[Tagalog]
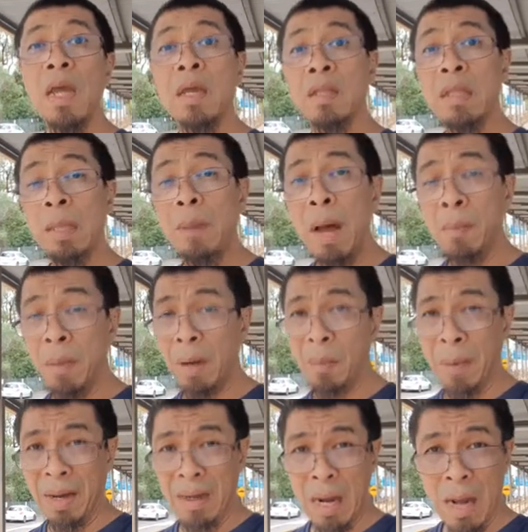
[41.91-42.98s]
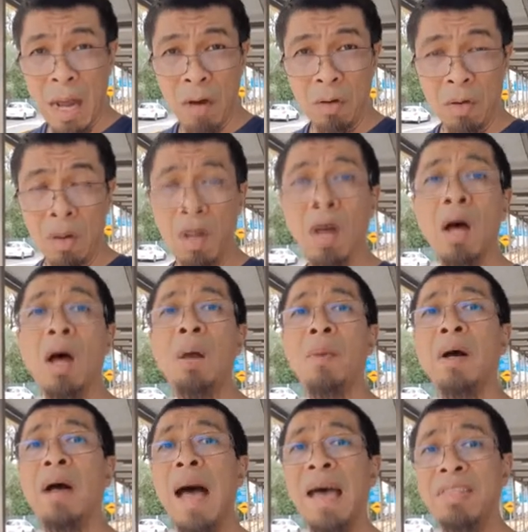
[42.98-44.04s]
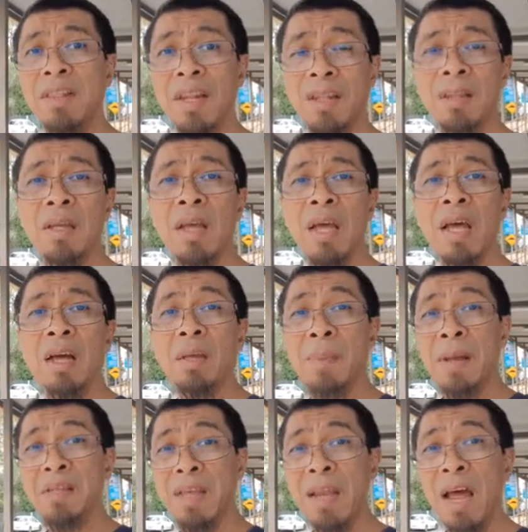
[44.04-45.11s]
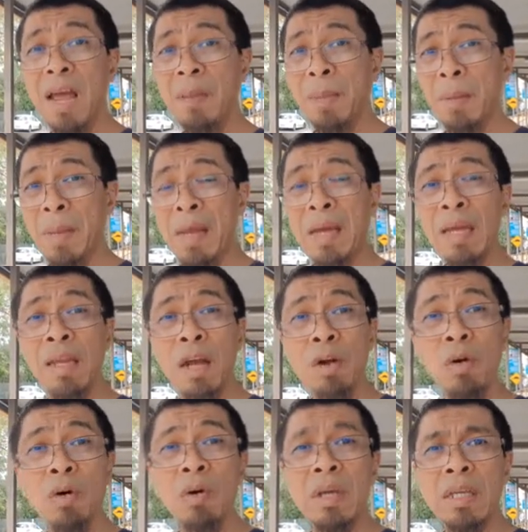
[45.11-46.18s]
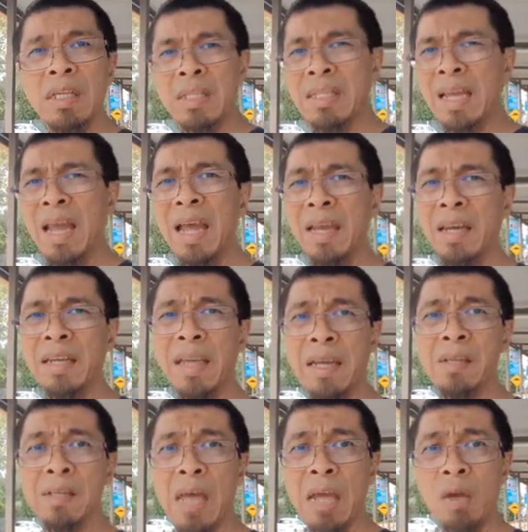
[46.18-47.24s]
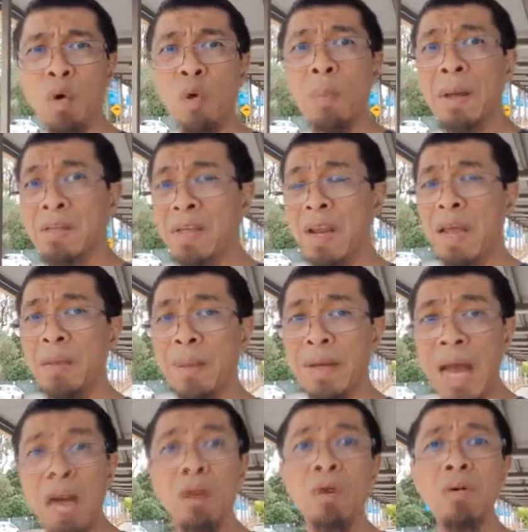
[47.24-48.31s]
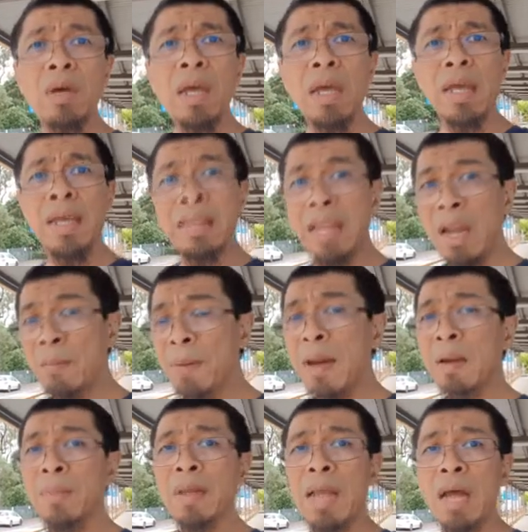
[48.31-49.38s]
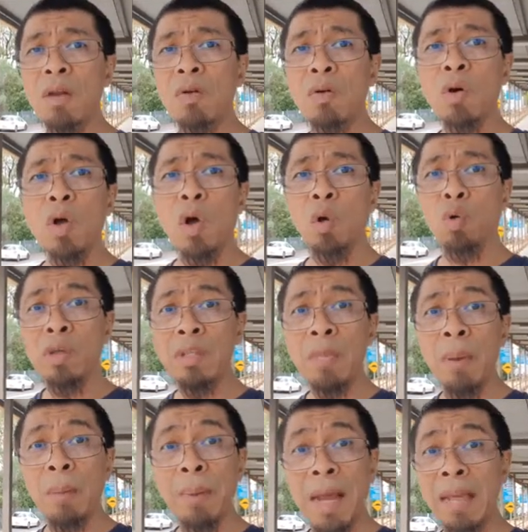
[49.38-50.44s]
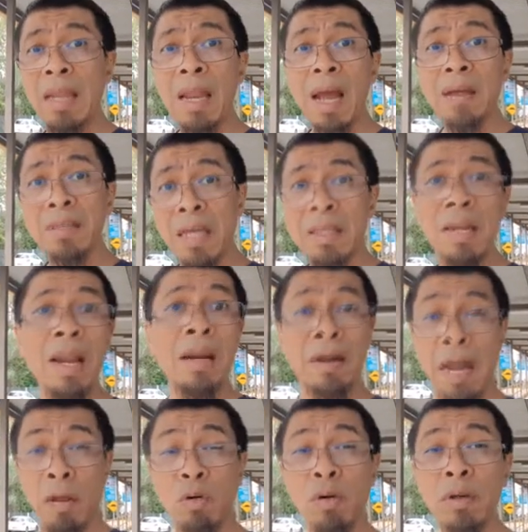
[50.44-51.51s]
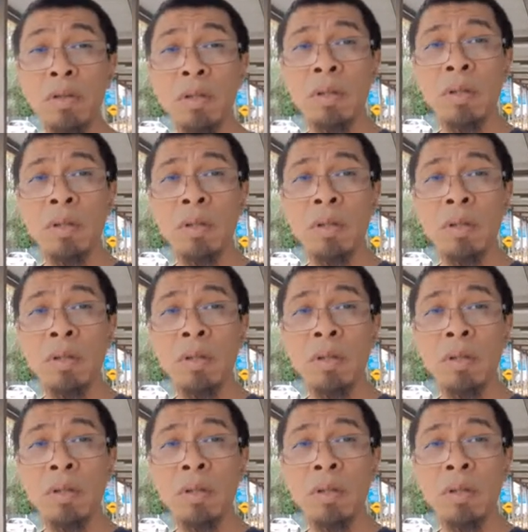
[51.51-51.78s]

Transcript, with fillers: Di ba ang mga mga lalaro, ang mga athlete, kapag sila ay may malaking laro, sila ay nag iinsayo upang sila ay manalo, hindi lang para manalo, kundi ma-break nila ang dati nilang record